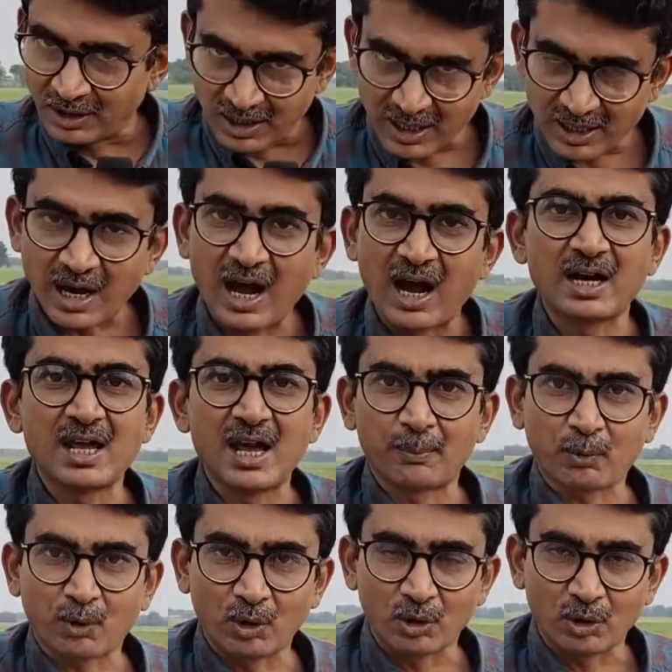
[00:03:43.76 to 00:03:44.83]
ये कहानी
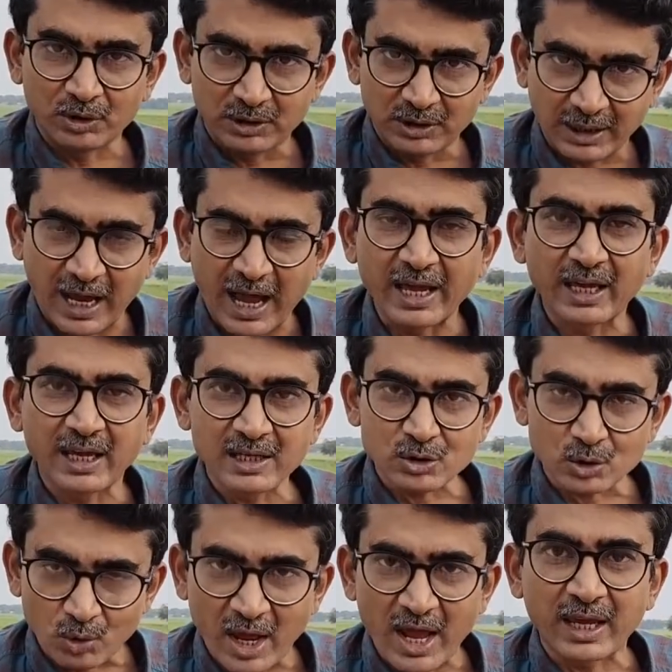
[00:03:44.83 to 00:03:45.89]
आपको दिखाएंगे
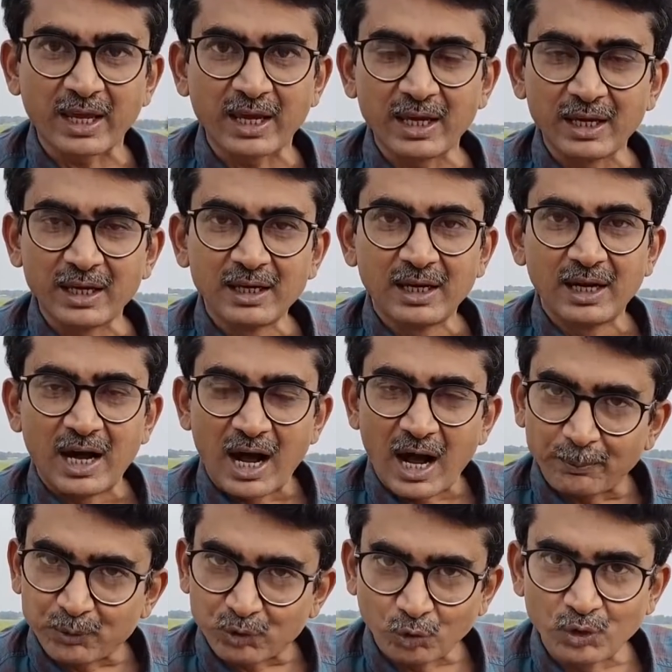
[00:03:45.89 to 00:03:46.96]
सुनाएंगे
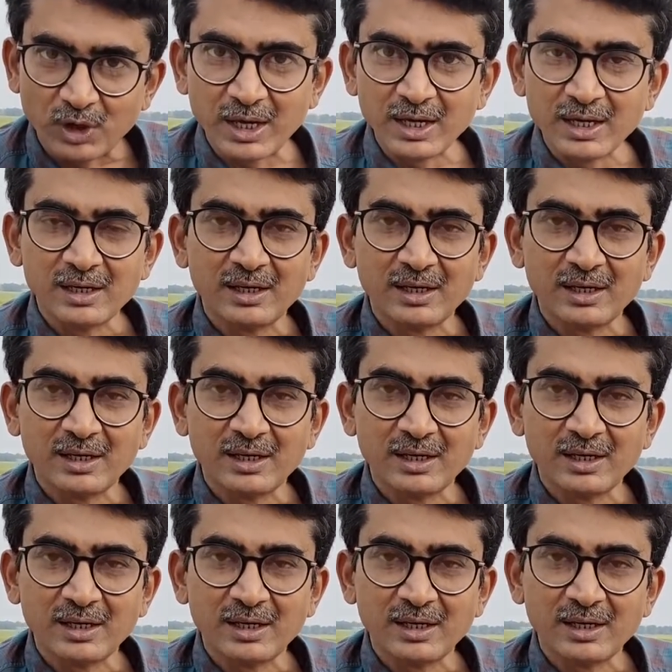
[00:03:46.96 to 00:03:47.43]
आप सुनिए